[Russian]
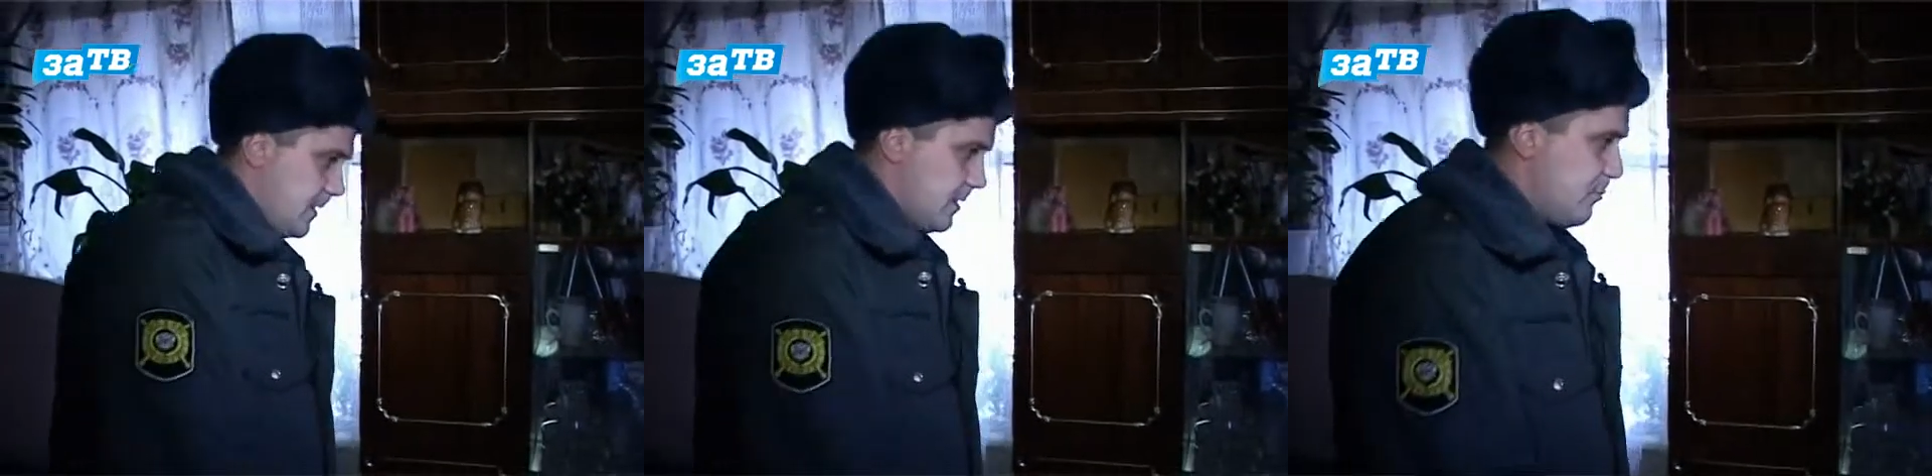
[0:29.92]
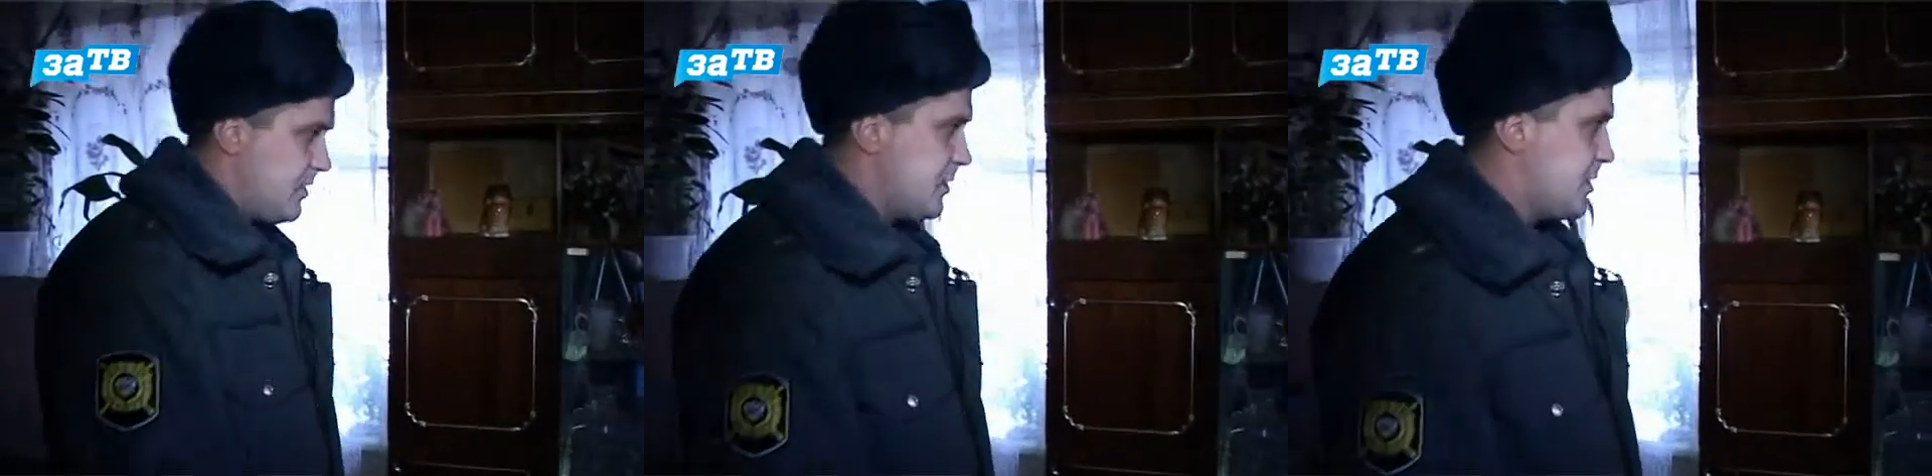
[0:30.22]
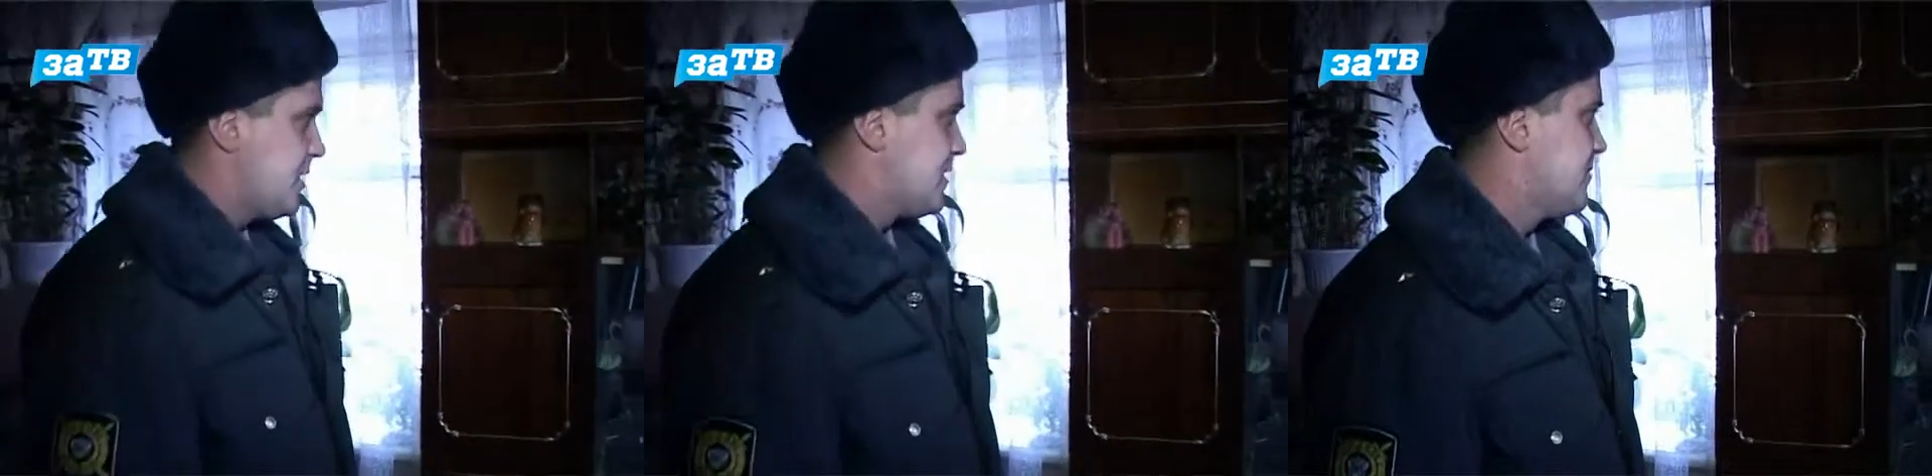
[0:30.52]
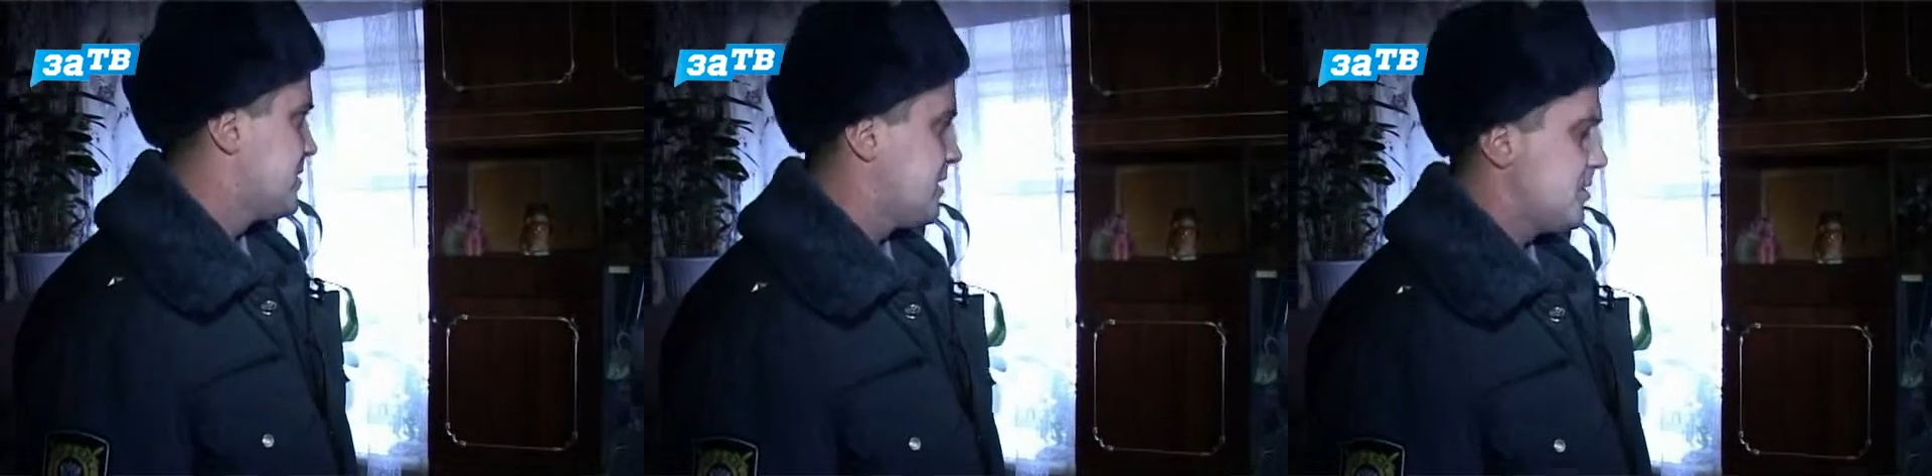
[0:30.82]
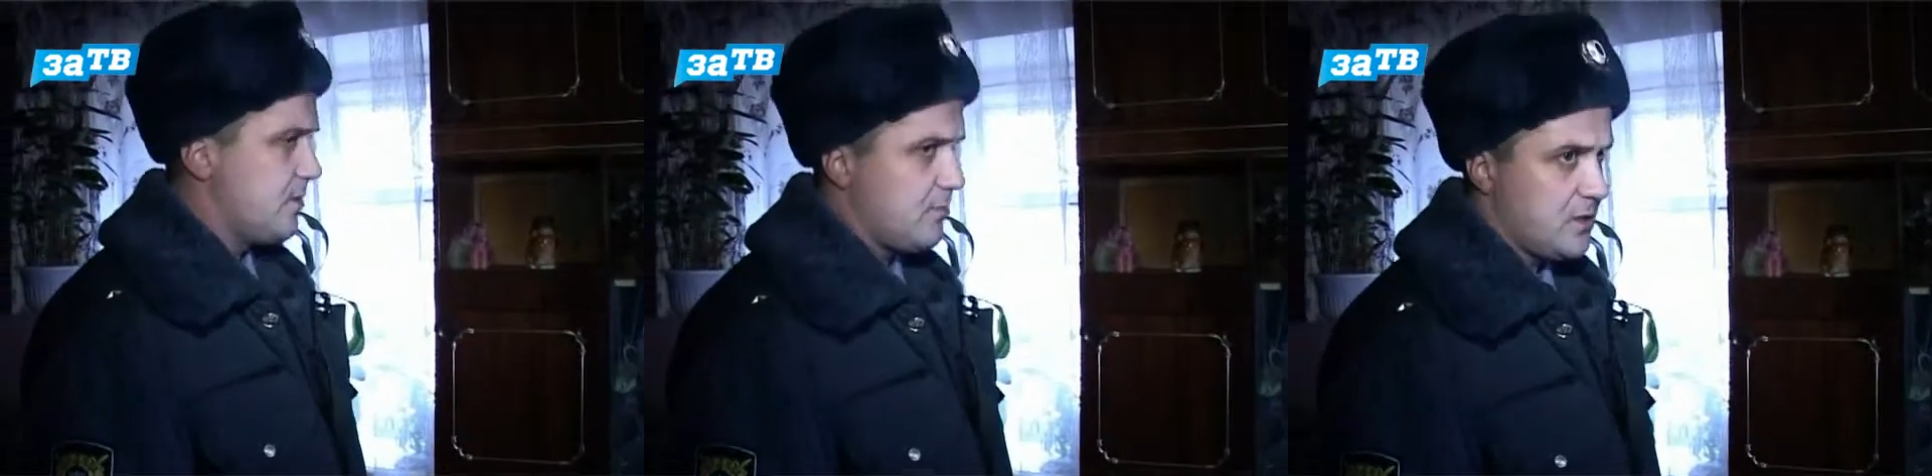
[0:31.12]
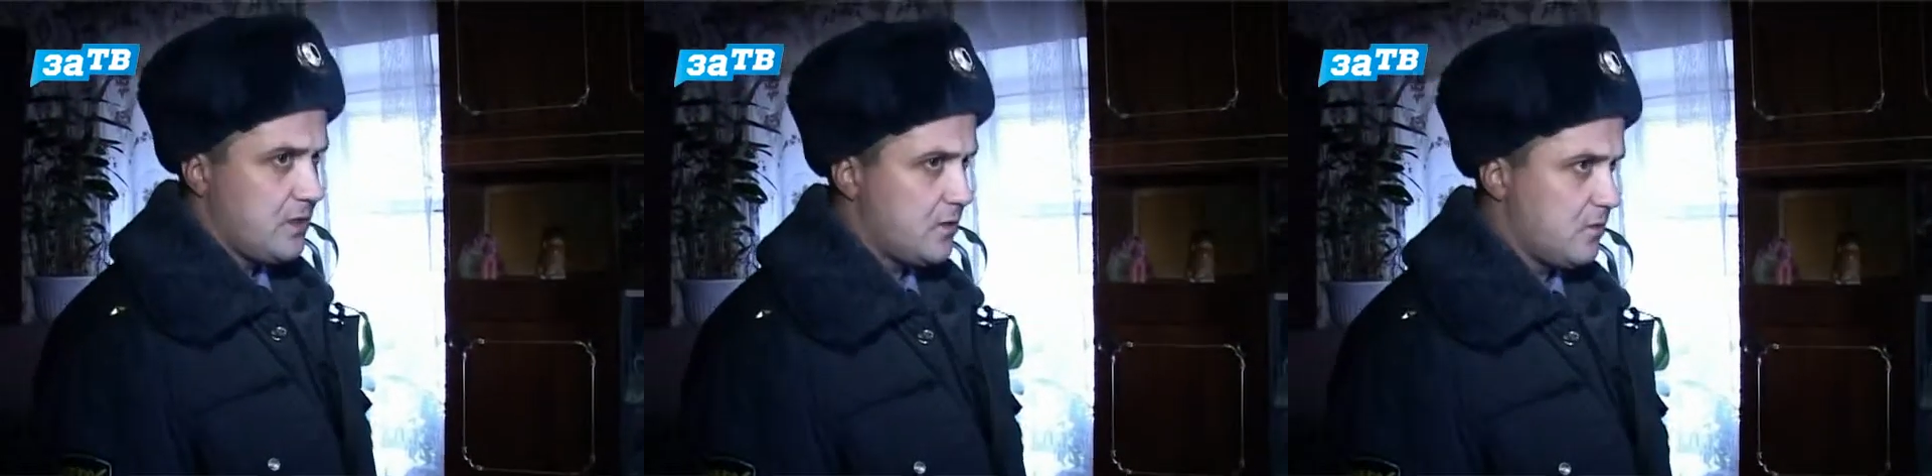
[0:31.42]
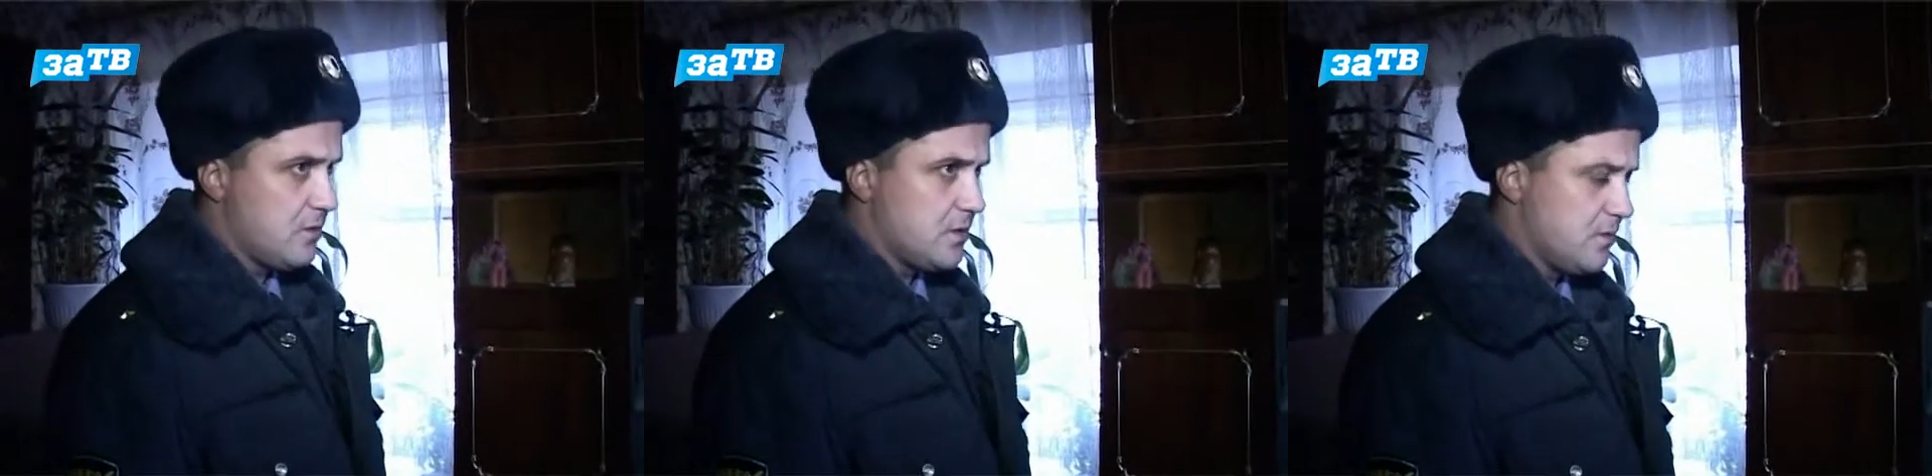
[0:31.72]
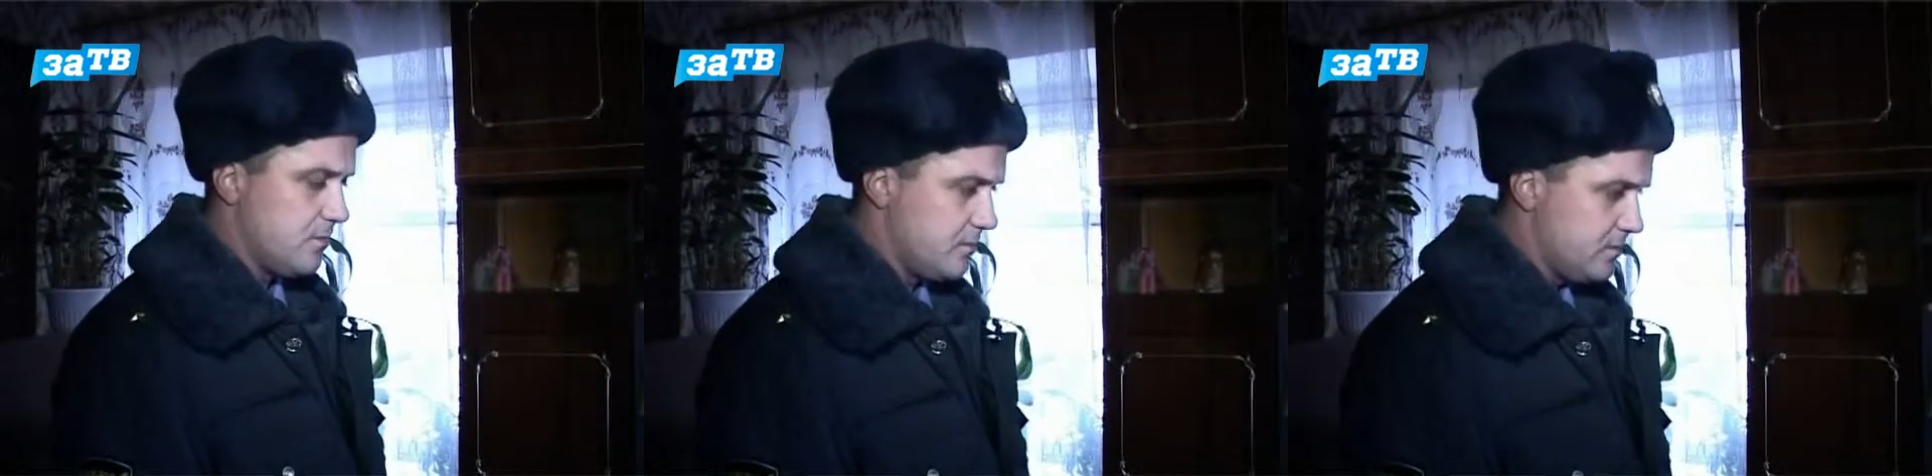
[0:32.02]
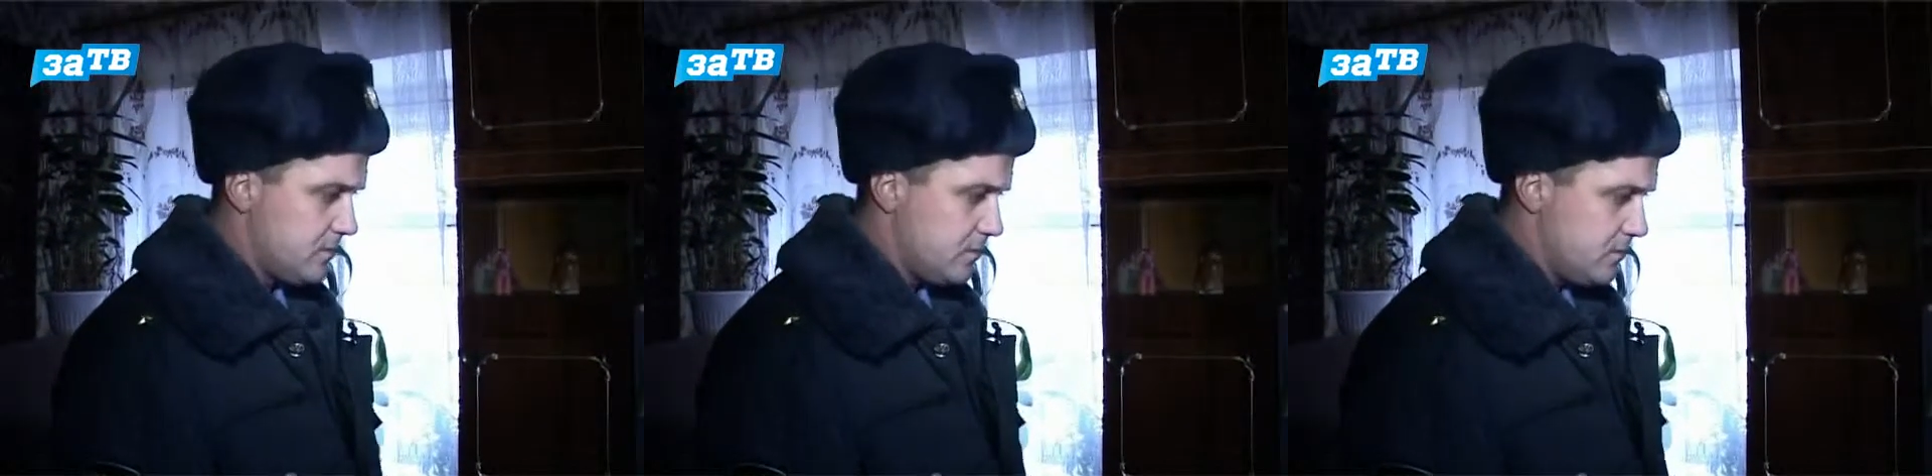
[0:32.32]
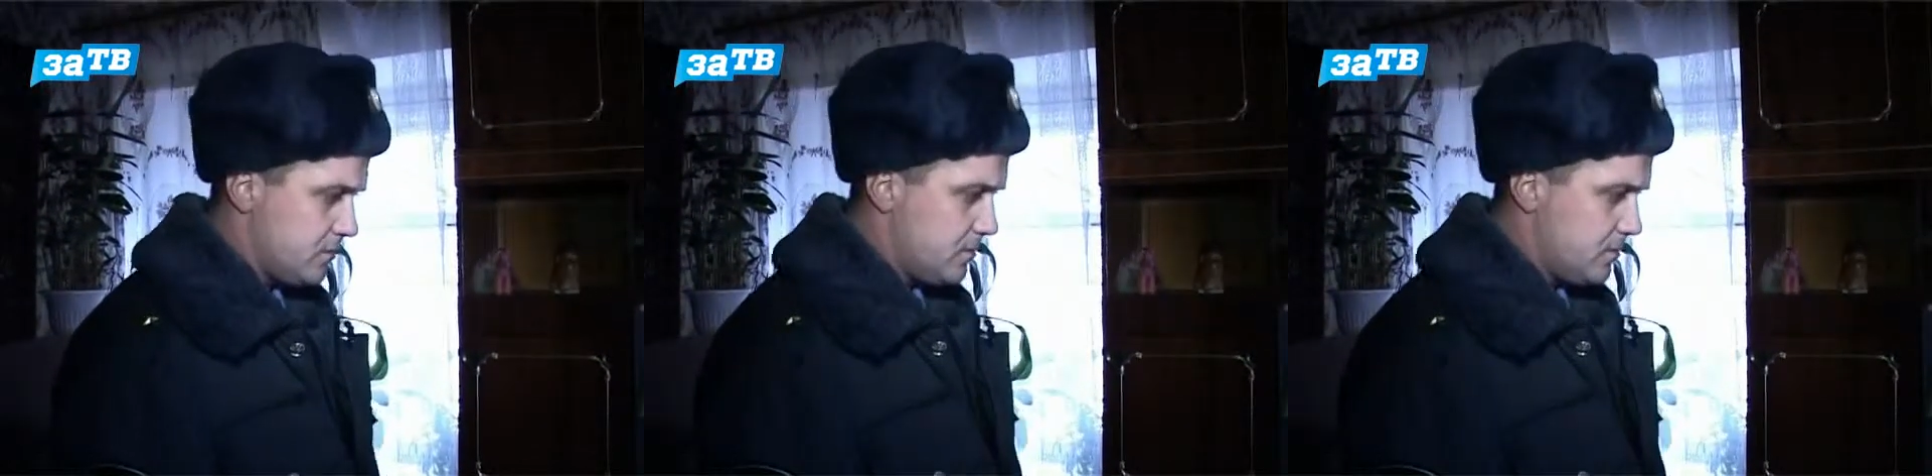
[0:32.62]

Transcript: Ребятишки сейчас в настоящее время где находятся? Пьют.